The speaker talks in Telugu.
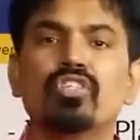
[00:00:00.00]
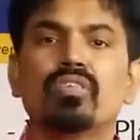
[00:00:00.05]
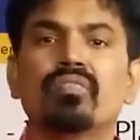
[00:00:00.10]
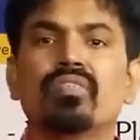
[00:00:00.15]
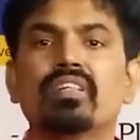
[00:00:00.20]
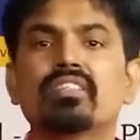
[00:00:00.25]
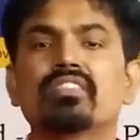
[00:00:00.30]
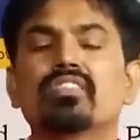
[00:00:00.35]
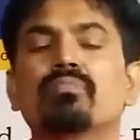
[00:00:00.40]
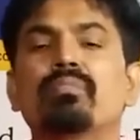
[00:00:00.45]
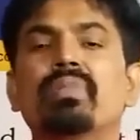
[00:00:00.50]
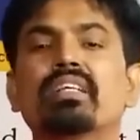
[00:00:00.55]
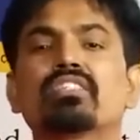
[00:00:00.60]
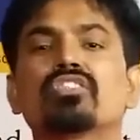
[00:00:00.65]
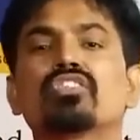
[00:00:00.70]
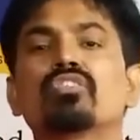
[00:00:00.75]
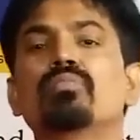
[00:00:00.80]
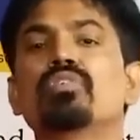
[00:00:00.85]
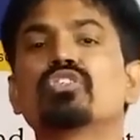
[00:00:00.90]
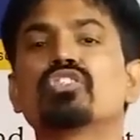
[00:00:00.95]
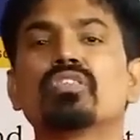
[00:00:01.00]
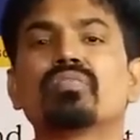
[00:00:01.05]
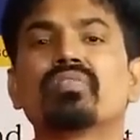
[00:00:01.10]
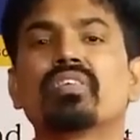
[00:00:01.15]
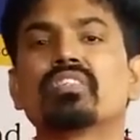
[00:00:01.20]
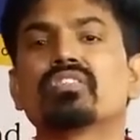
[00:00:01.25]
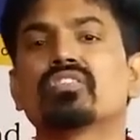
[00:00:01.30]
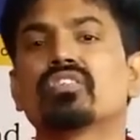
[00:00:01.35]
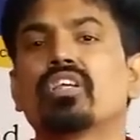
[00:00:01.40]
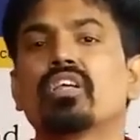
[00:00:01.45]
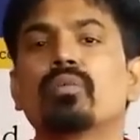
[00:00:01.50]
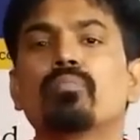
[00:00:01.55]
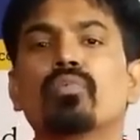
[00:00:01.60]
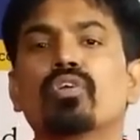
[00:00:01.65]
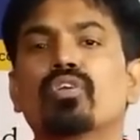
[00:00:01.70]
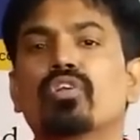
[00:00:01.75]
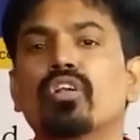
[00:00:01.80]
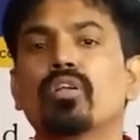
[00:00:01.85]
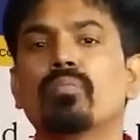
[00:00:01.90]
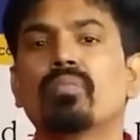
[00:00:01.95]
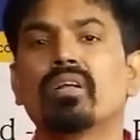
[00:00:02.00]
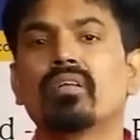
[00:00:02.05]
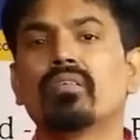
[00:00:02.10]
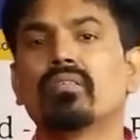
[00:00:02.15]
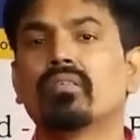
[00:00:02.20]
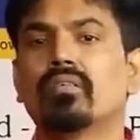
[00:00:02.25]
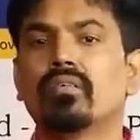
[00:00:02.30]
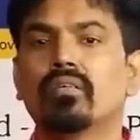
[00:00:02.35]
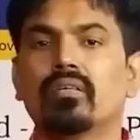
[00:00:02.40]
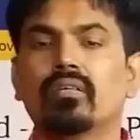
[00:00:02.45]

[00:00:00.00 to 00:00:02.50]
మ్యూచువల్ ఫండ్స్ బెస్ట్ మ్యూచువల్ ఫండ్స్ ఏ పోర్టల్లో మనం